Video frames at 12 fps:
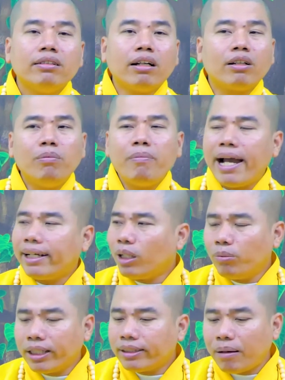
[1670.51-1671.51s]
Đừng có mang
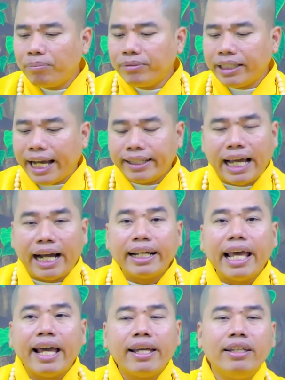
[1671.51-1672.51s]
trong cái tâm trạng
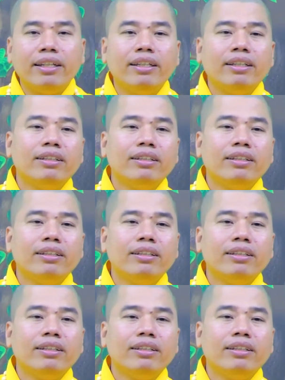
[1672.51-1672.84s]
nặng nề.